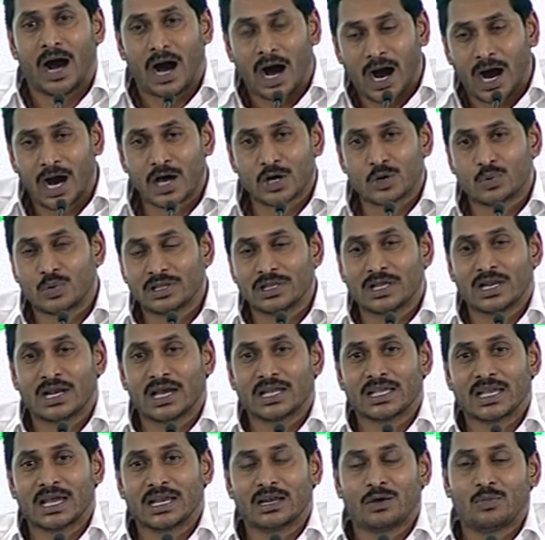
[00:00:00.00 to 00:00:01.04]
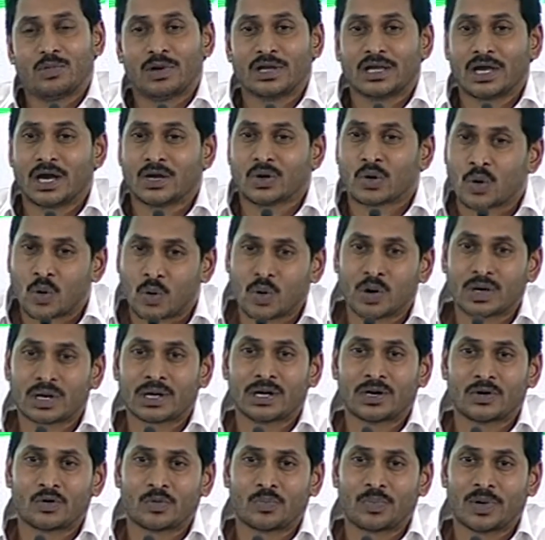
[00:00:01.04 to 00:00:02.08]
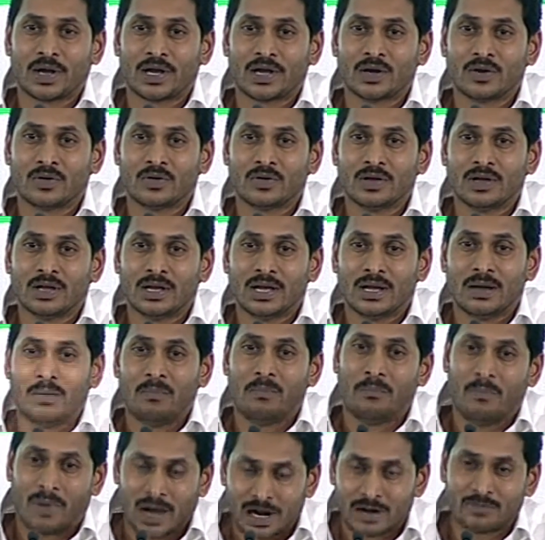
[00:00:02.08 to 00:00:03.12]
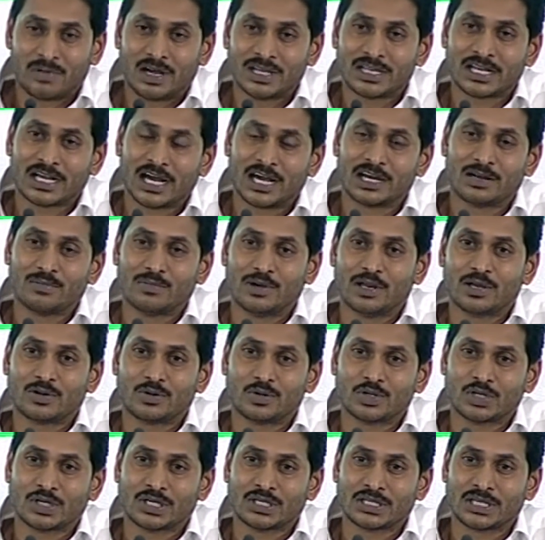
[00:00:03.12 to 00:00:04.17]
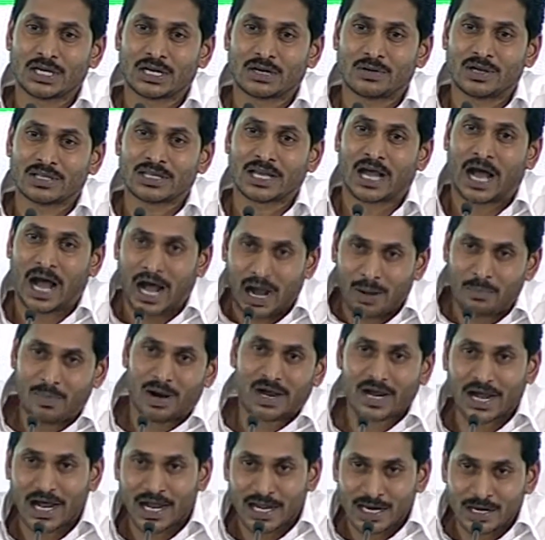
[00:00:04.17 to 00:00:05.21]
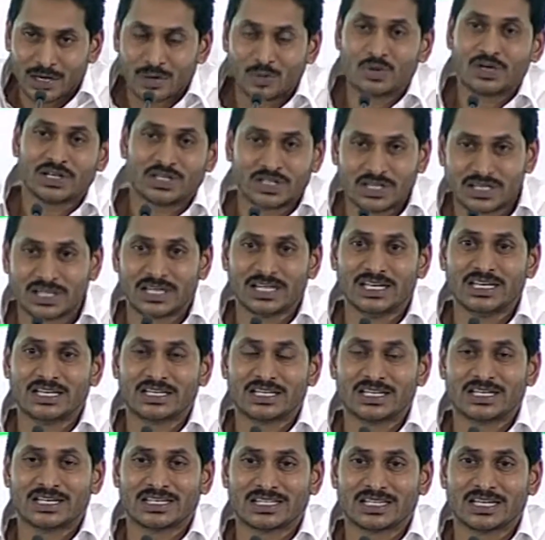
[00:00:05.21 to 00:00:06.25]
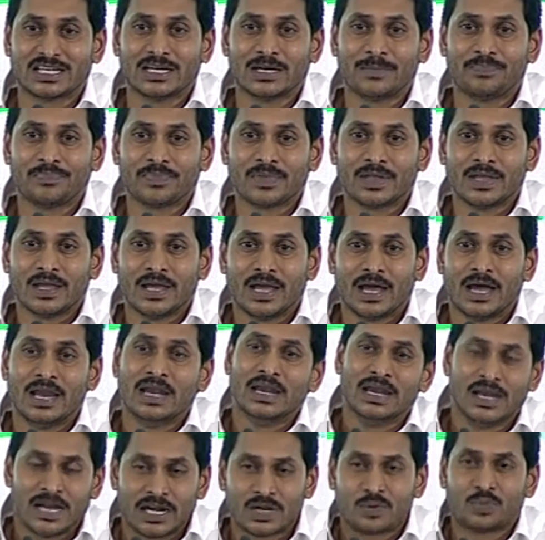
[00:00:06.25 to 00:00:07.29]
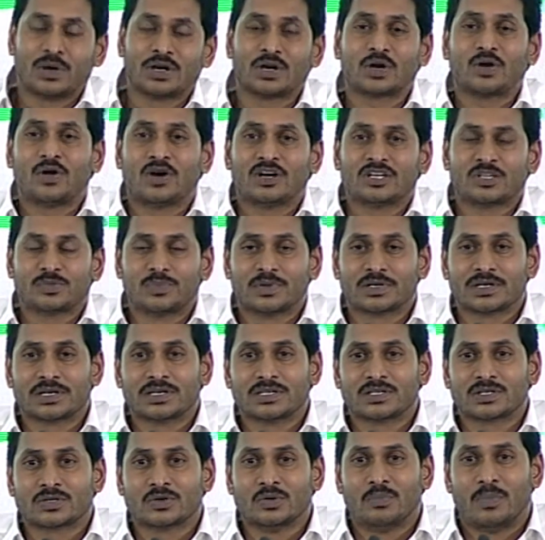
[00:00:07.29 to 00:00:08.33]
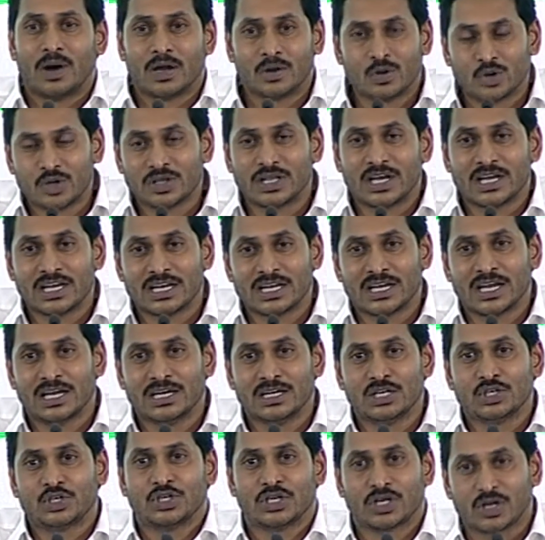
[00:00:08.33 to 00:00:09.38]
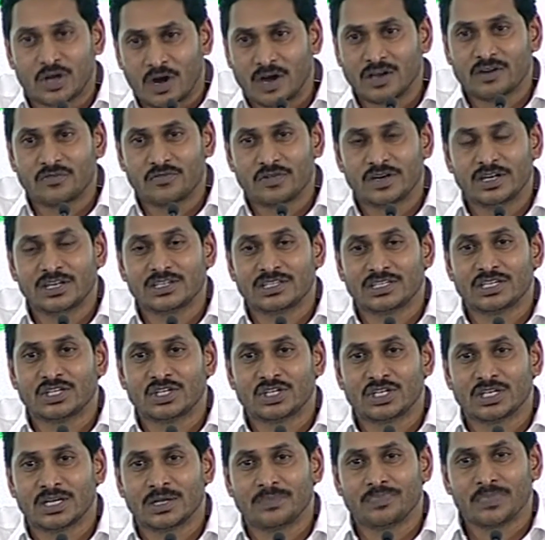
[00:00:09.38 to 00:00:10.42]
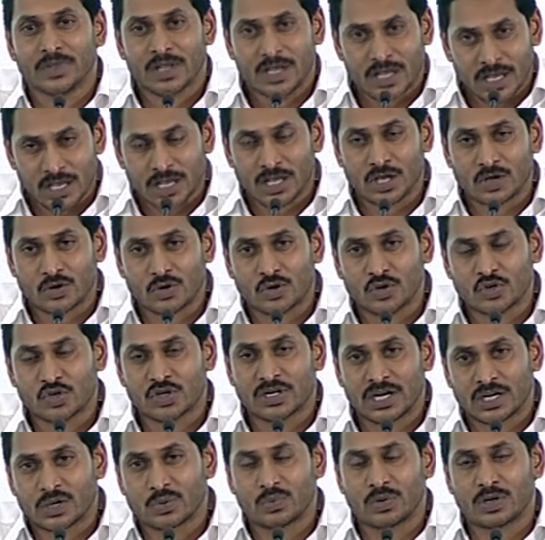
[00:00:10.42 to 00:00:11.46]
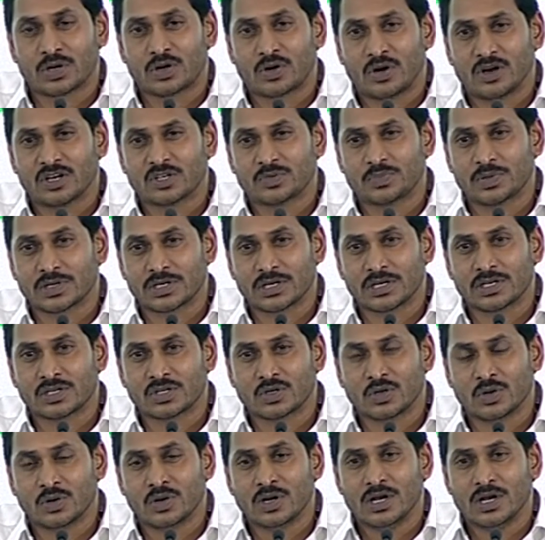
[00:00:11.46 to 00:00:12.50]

ఆరు వందల ఎనభై ఆరు కోట్ల రూపాయలు మనం అధికారంలోకి వచ్చిన తర్వాత ఆ బకాయిల్ని కూడా తీర్చేసి నెట్వర్క్ హాస్పిటల్స్కు మనోధైర్యాన్ని ఇచ్చి కాన్ఫిడెన్స్ ఇచ్చి ఈరోజు నెట్వర్క్ హాస్పిటల్స్కు